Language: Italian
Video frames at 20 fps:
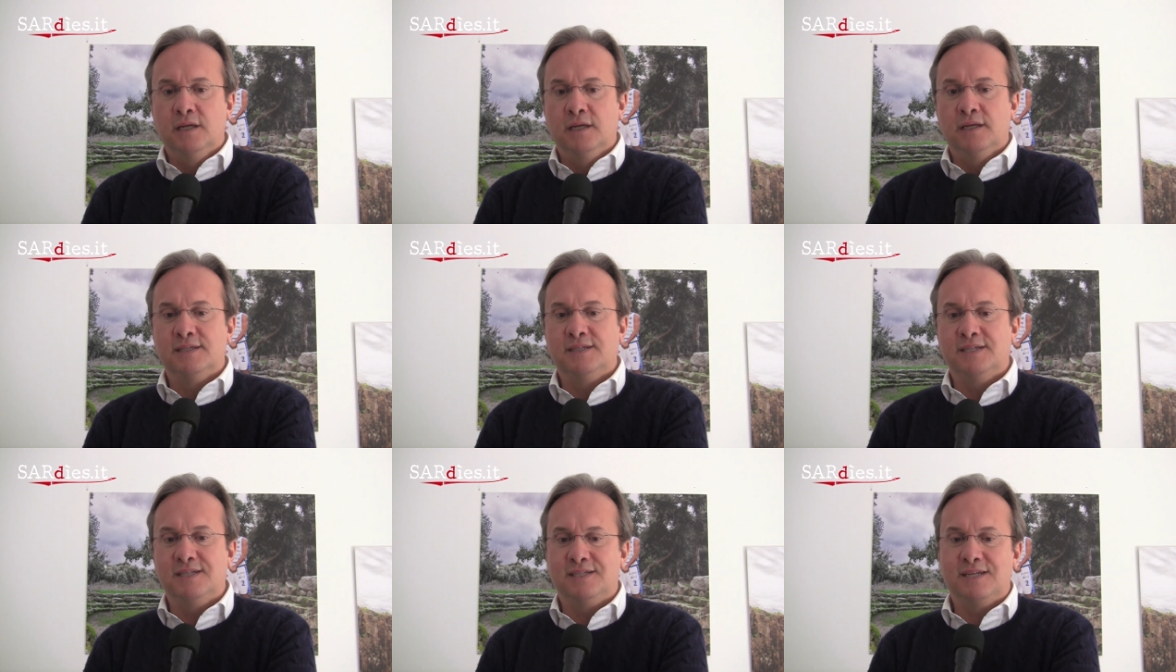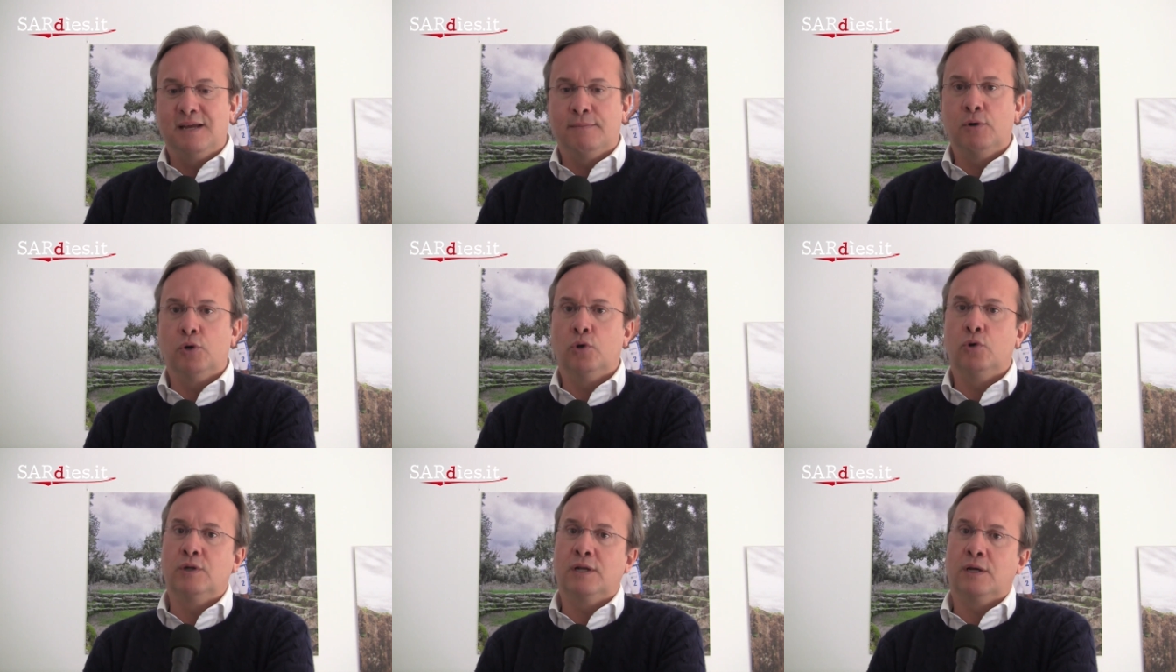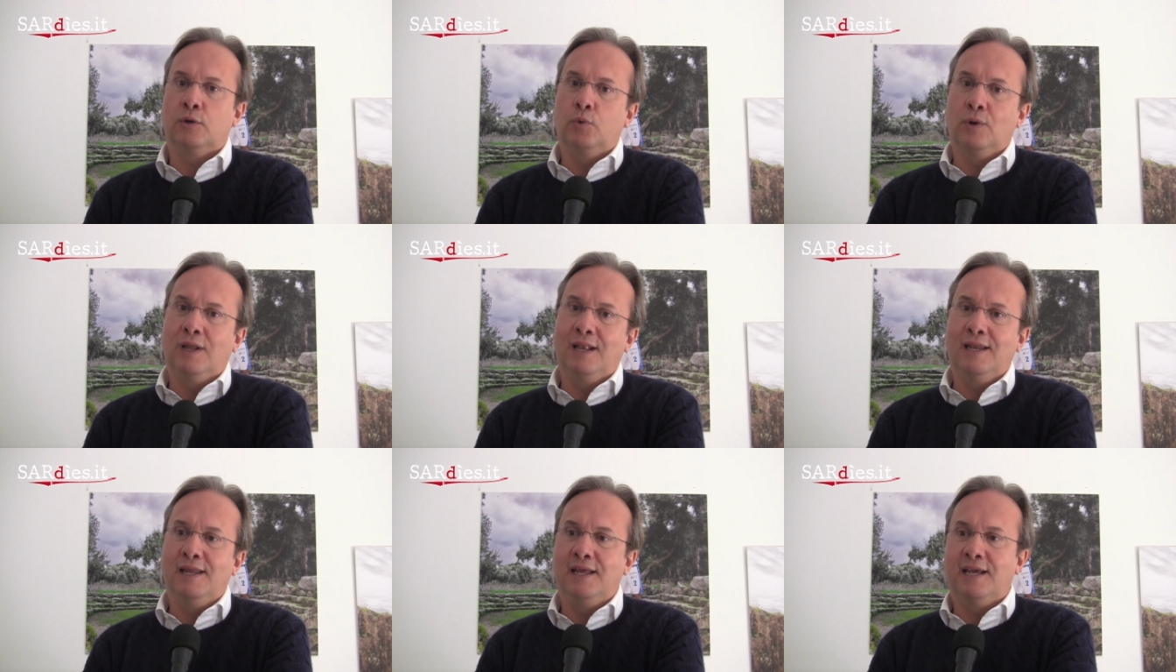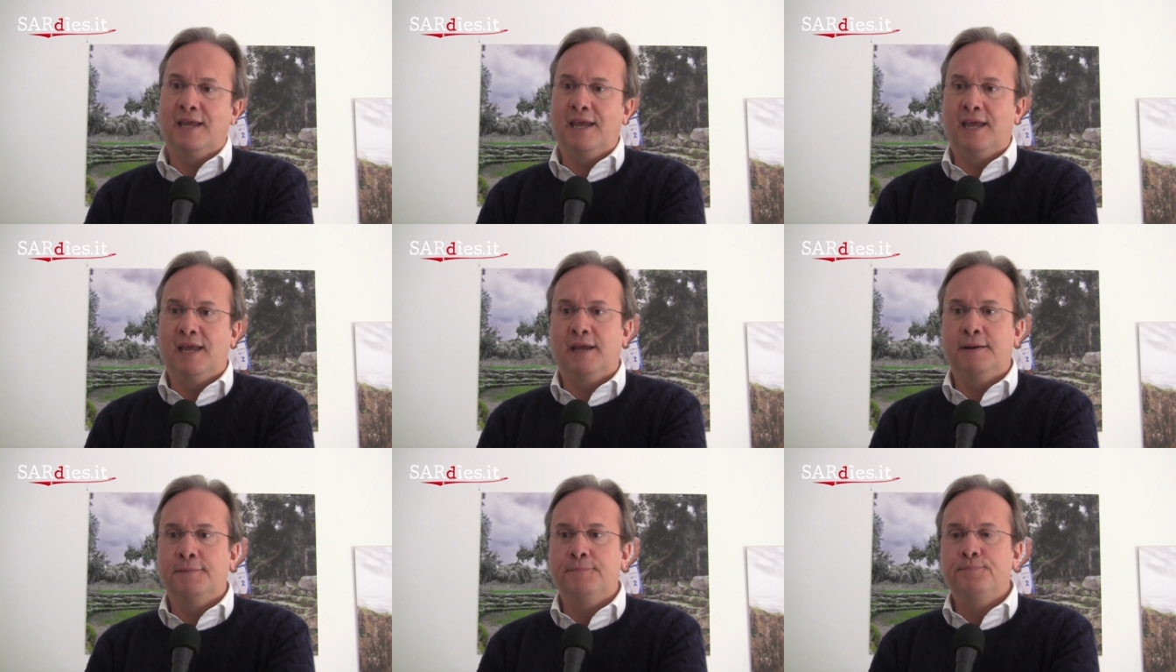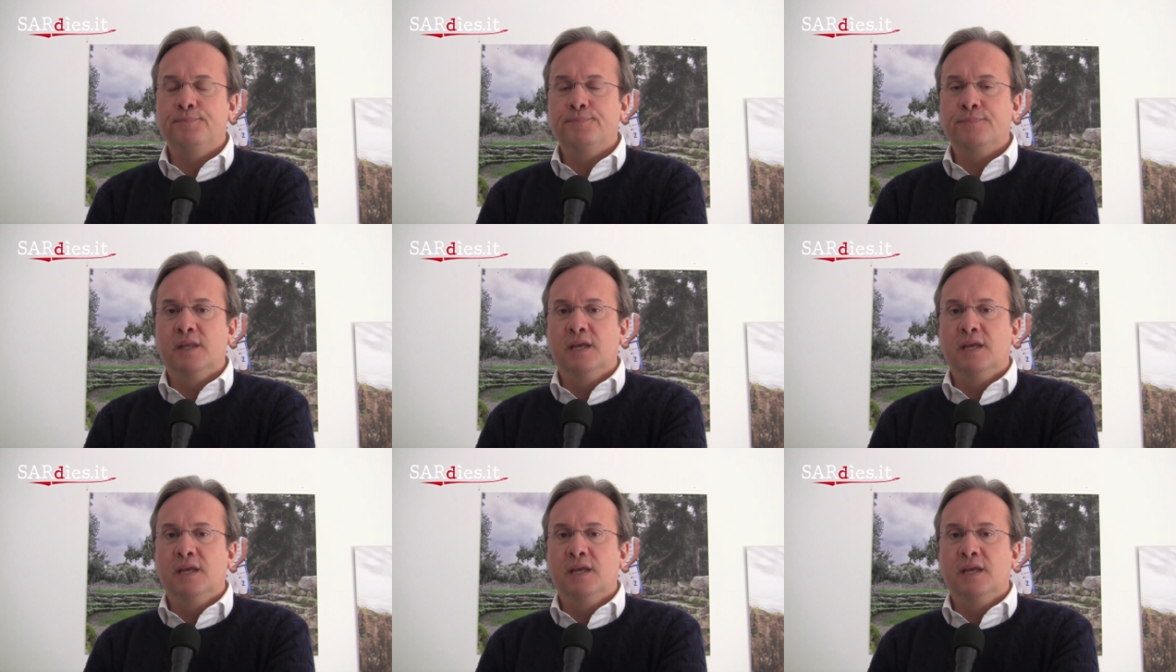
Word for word: se siamo ancora quelli che